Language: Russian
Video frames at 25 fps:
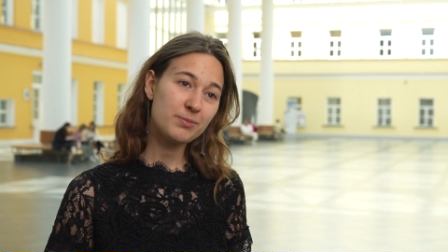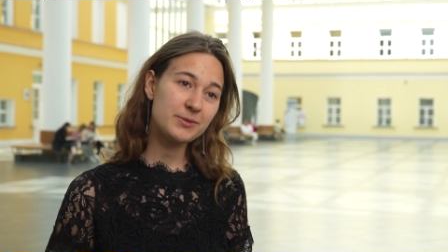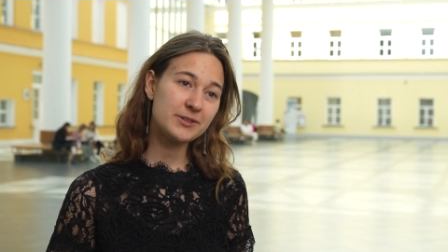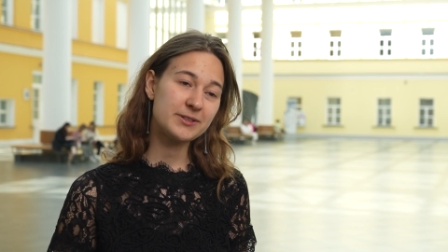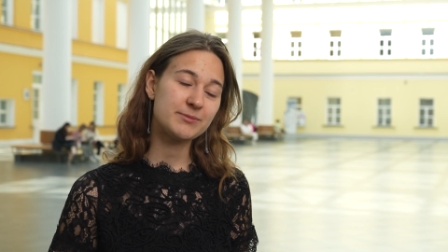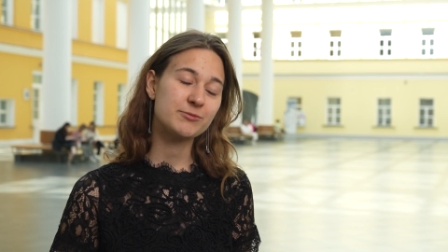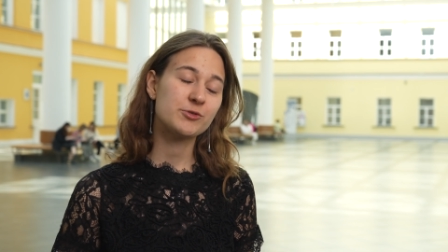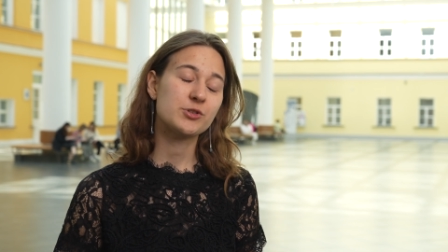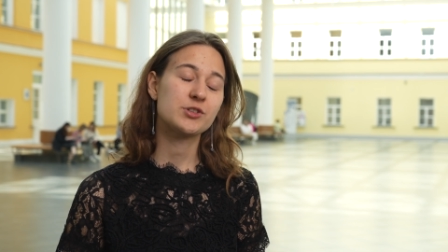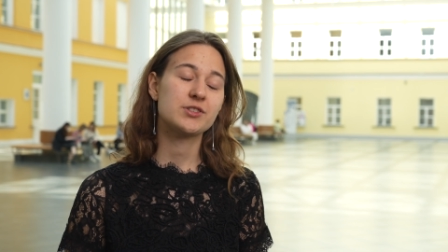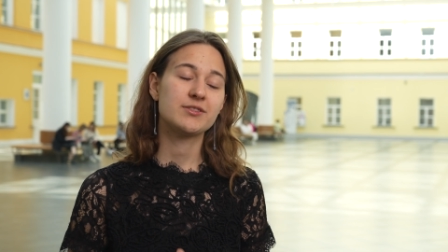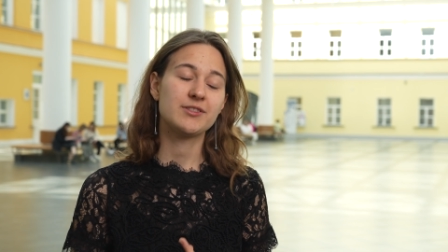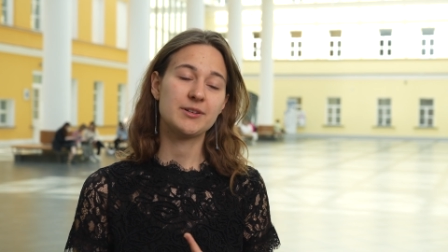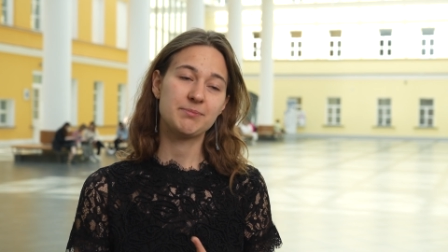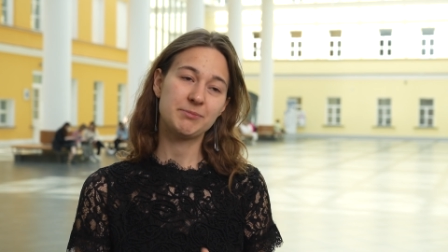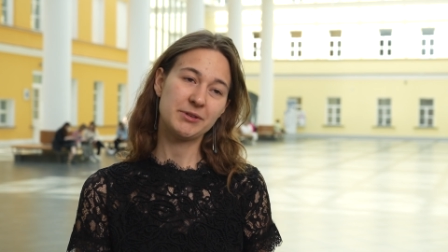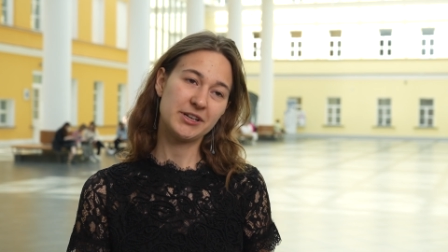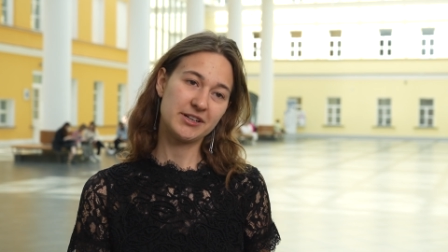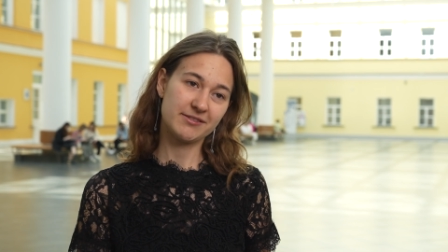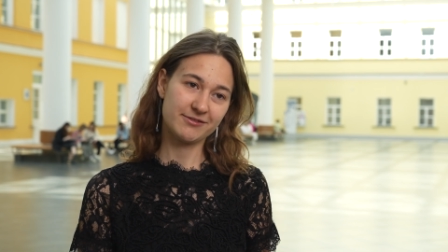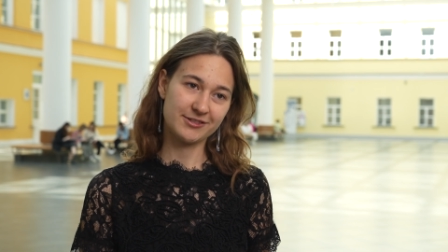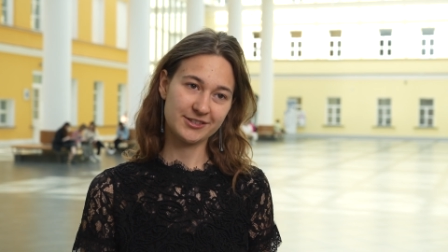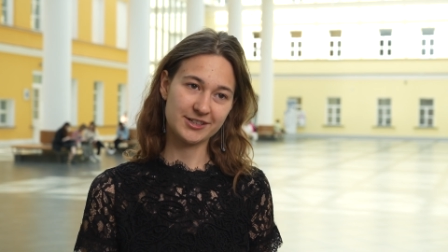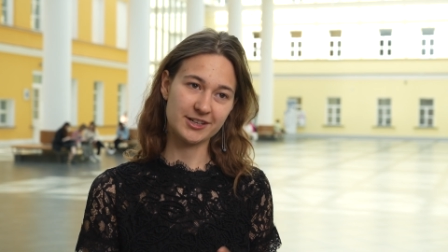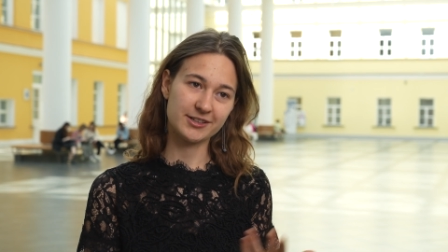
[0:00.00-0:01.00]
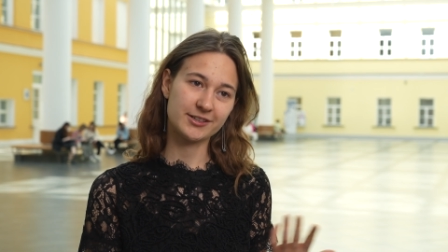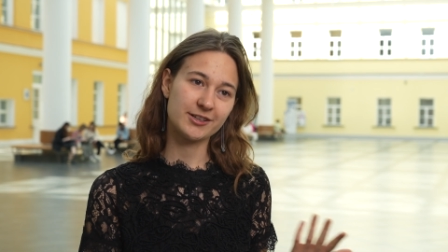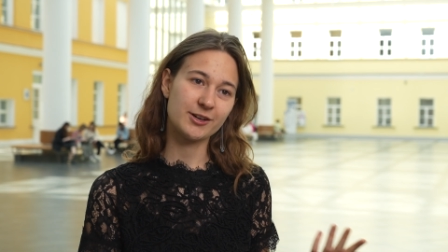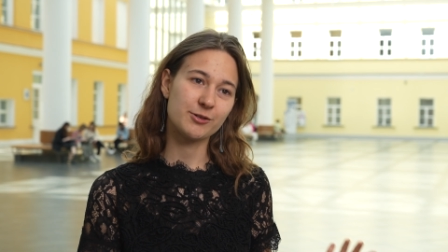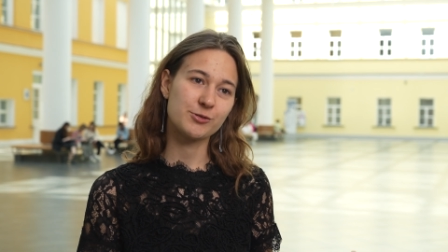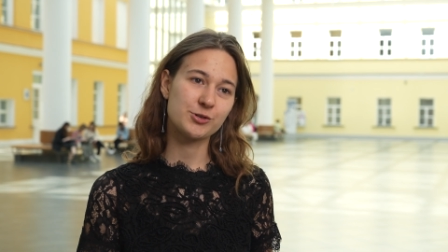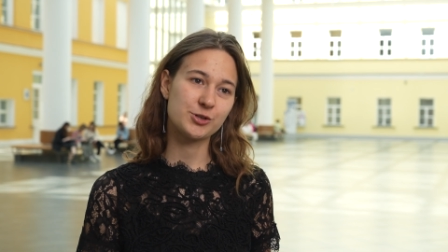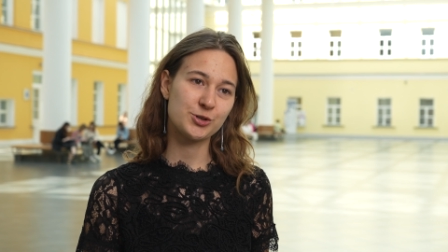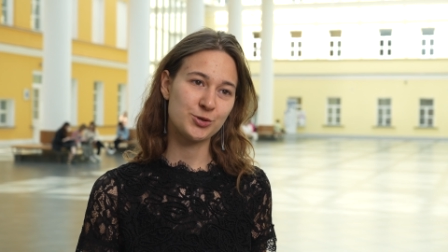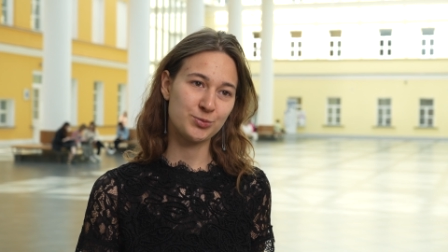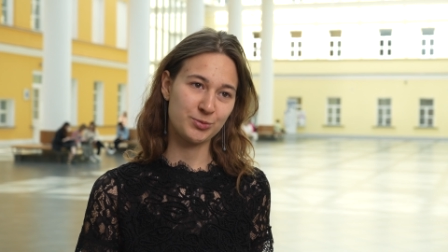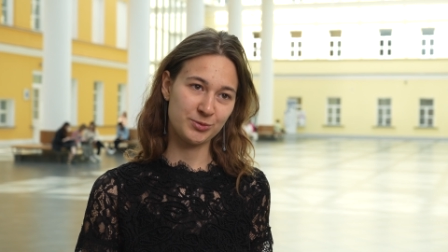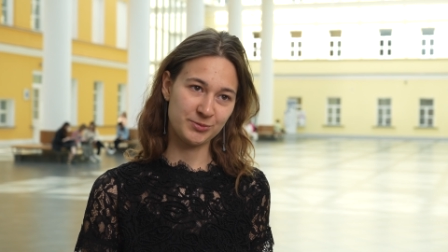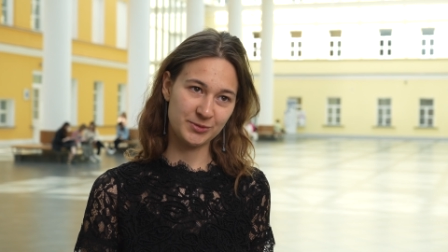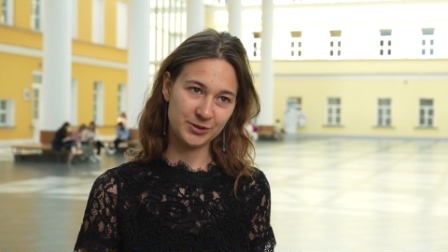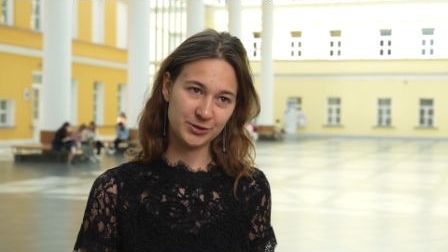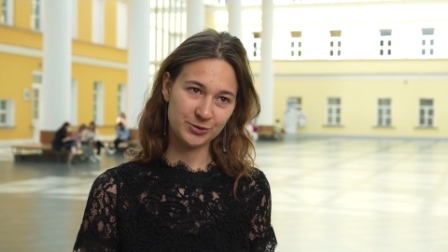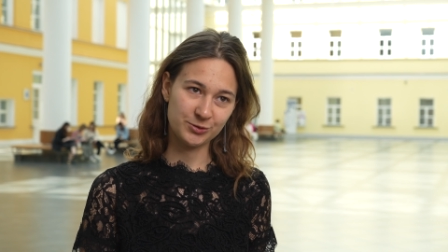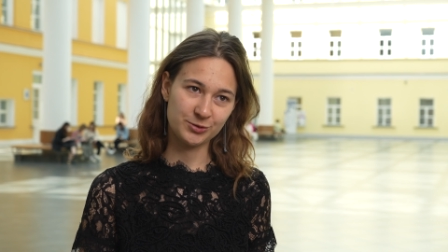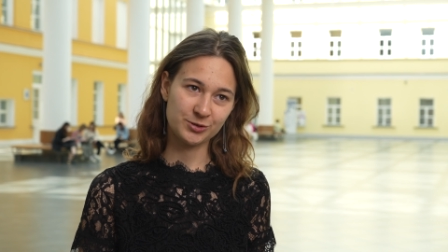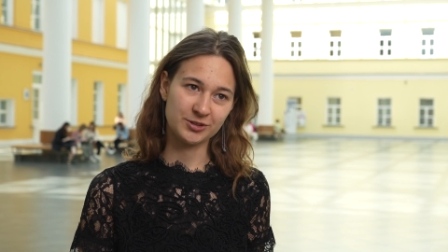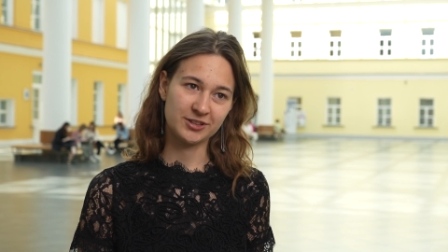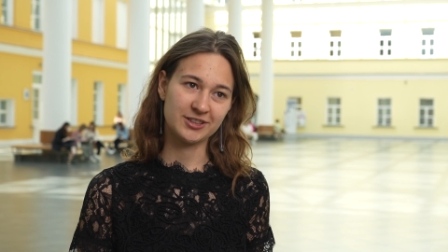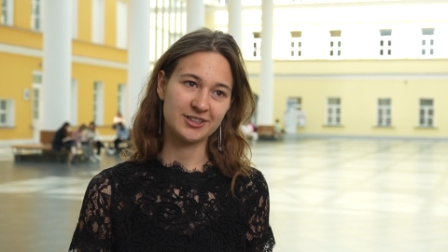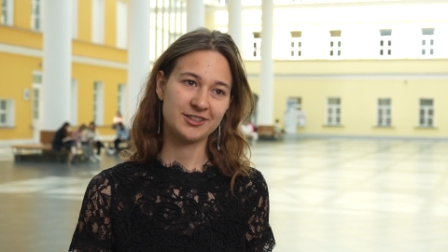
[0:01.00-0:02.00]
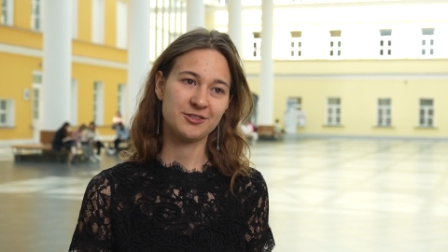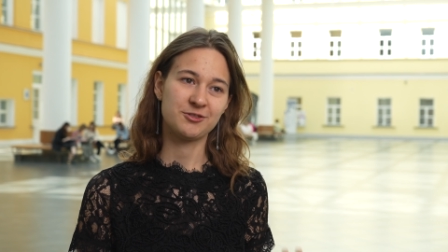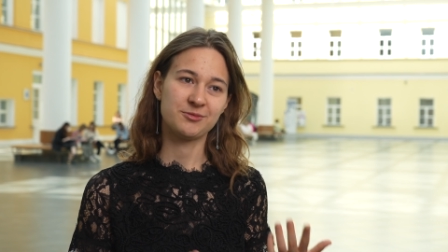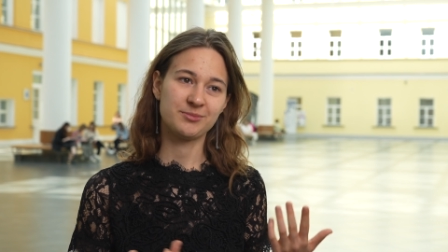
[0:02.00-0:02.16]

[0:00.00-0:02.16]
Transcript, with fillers: потому что, во-первых, как я уже упомянула,